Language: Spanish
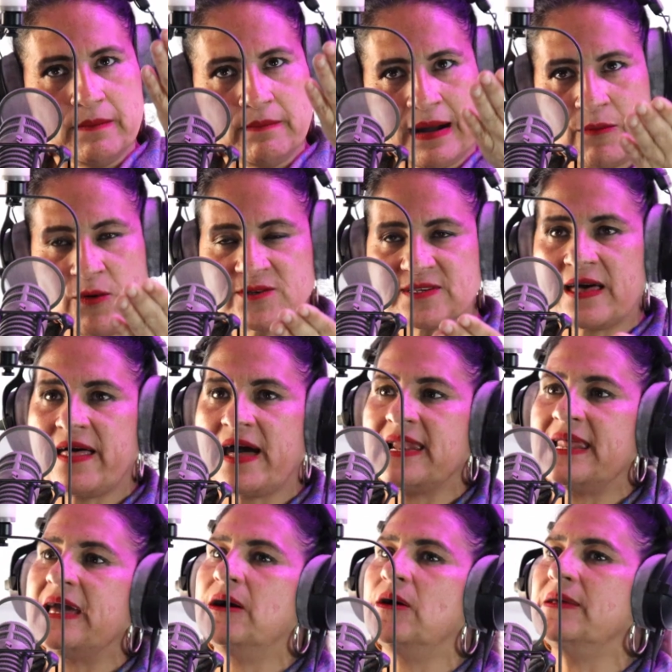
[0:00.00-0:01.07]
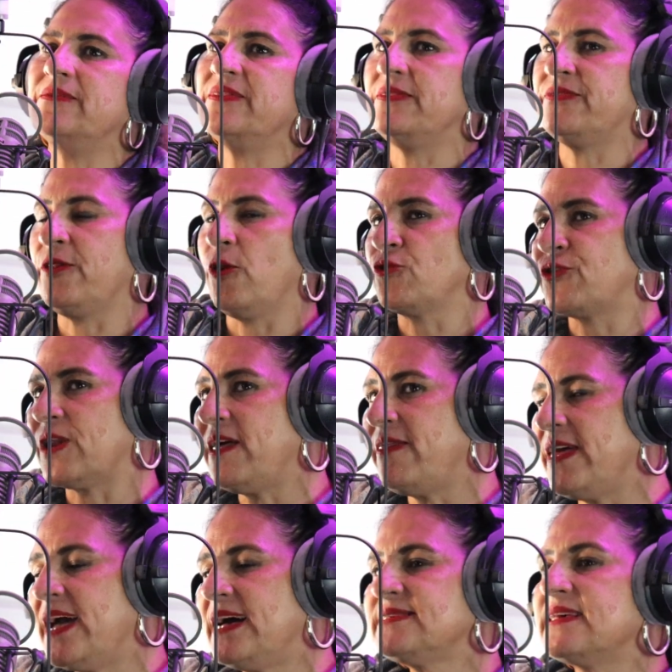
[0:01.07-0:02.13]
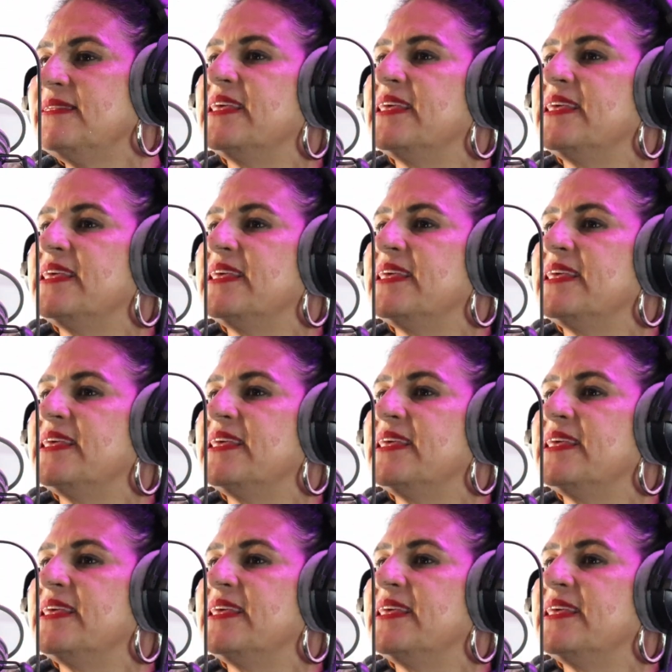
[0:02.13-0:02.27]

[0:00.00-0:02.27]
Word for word: Vamos a darle los tres días